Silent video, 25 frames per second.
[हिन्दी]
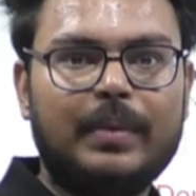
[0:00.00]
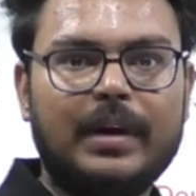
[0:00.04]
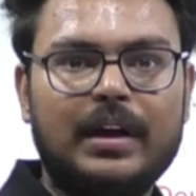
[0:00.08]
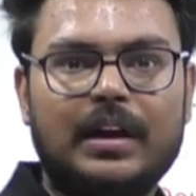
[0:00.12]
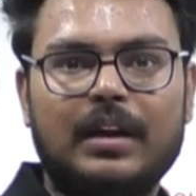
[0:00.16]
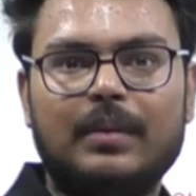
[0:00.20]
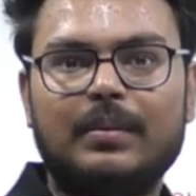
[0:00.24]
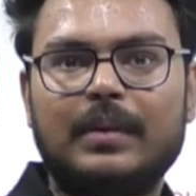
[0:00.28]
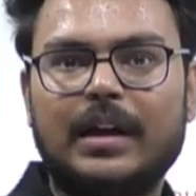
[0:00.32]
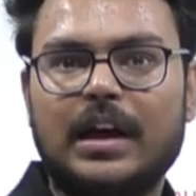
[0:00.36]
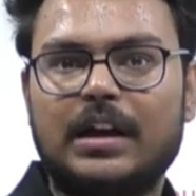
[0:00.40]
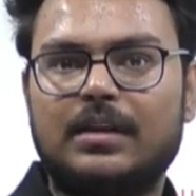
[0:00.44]
का
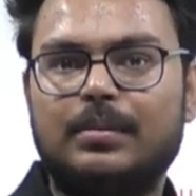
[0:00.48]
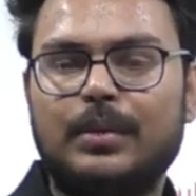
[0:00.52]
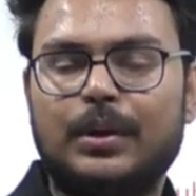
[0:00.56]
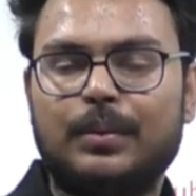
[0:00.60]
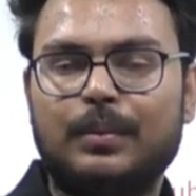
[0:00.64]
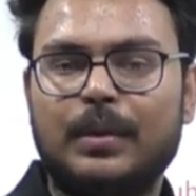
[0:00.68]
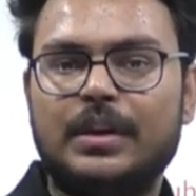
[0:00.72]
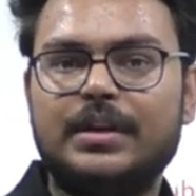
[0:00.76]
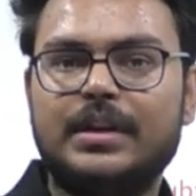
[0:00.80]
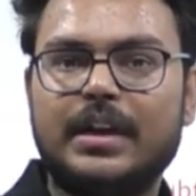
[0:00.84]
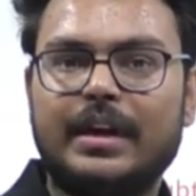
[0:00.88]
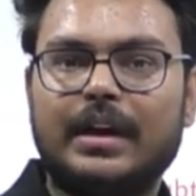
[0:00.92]
पेटीएम
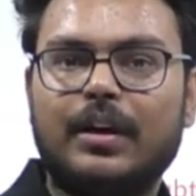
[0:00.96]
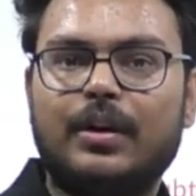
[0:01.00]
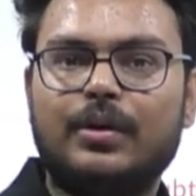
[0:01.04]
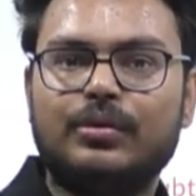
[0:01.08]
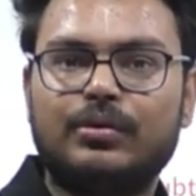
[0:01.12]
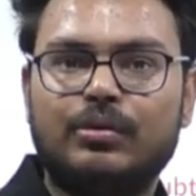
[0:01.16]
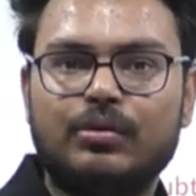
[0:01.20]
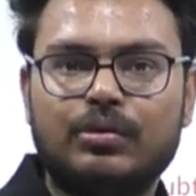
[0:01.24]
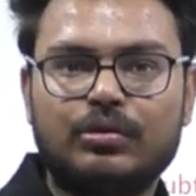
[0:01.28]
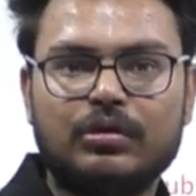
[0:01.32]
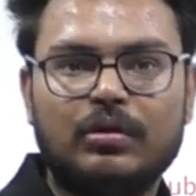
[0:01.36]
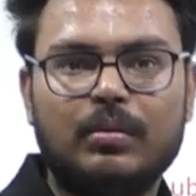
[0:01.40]
कैशबैक मिल जाएगा
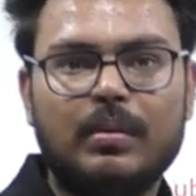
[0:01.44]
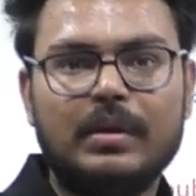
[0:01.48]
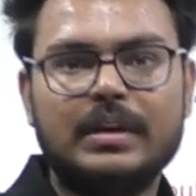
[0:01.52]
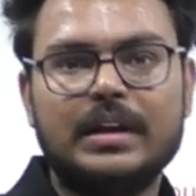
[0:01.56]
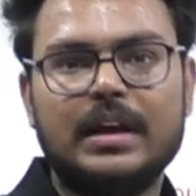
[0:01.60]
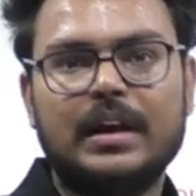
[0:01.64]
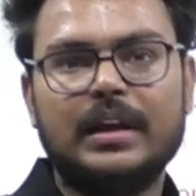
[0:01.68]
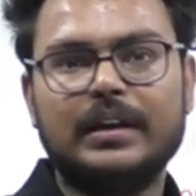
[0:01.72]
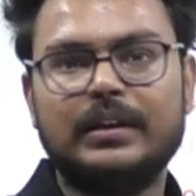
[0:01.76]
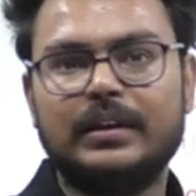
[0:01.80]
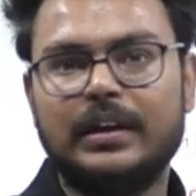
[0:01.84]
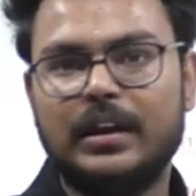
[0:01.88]
और दोस्त को
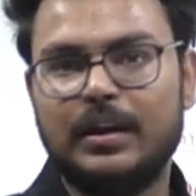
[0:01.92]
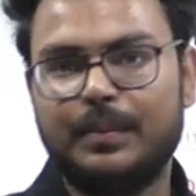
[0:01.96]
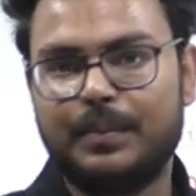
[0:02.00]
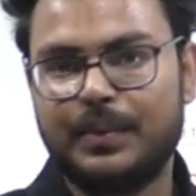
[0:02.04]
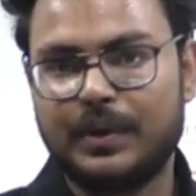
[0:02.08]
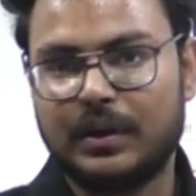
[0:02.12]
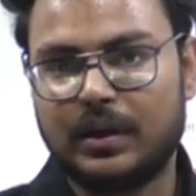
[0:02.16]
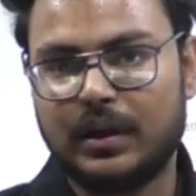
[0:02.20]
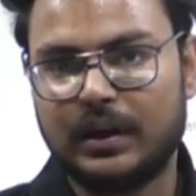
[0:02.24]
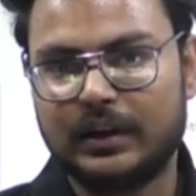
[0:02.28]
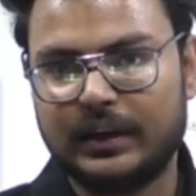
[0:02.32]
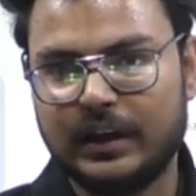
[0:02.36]
मिल जाएगा तीन
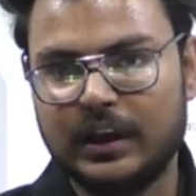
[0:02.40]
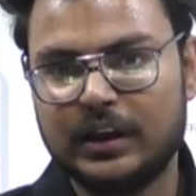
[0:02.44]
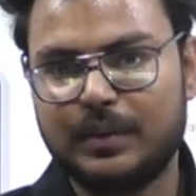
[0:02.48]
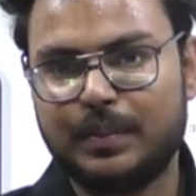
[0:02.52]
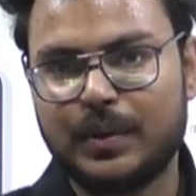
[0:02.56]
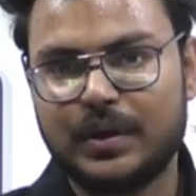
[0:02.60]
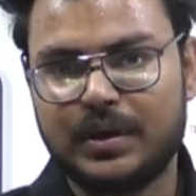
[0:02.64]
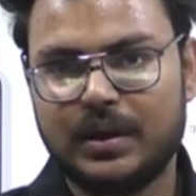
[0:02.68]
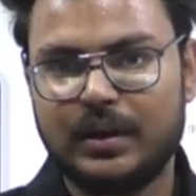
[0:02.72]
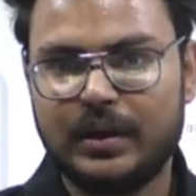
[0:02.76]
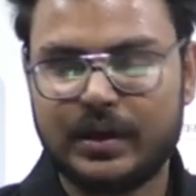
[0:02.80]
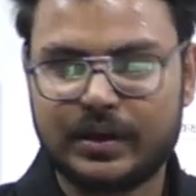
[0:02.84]

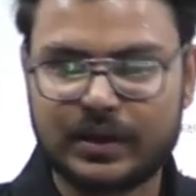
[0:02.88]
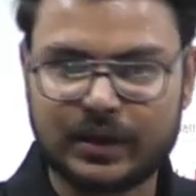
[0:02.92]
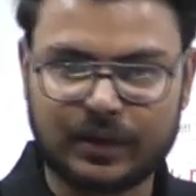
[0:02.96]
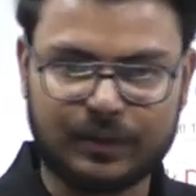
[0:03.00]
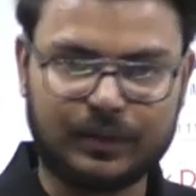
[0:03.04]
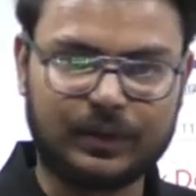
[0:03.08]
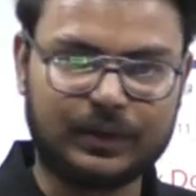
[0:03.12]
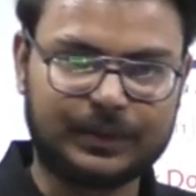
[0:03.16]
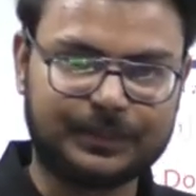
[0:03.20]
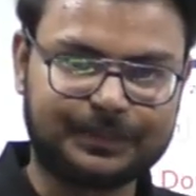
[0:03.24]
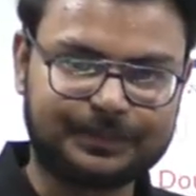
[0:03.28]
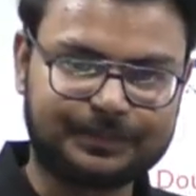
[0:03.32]
तीस परसेंट
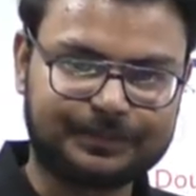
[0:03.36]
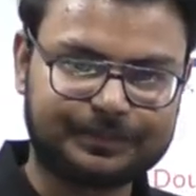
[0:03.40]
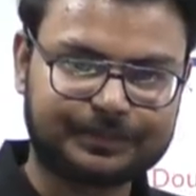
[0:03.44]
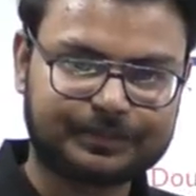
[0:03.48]
डिस्काउंट